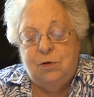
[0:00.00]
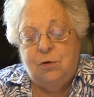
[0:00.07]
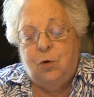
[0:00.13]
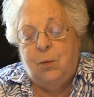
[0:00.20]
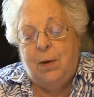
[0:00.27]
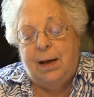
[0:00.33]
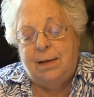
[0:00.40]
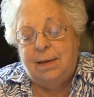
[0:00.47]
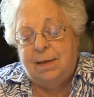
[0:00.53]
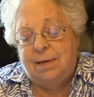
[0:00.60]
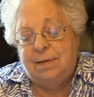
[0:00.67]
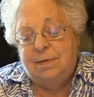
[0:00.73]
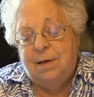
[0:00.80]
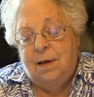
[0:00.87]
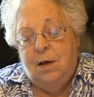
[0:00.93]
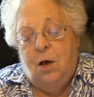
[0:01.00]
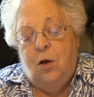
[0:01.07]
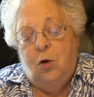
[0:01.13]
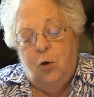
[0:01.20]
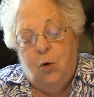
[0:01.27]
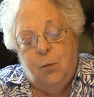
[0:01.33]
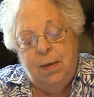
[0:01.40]
y cobardes,
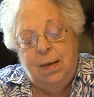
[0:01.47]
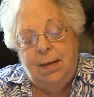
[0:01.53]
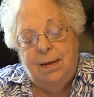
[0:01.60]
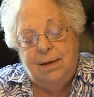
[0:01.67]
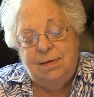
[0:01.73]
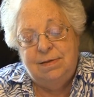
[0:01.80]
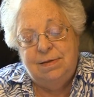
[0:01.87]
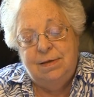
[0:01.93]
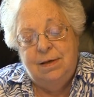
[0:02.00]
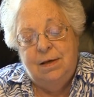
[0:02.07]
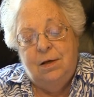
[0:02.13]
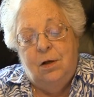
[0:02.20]
los viles,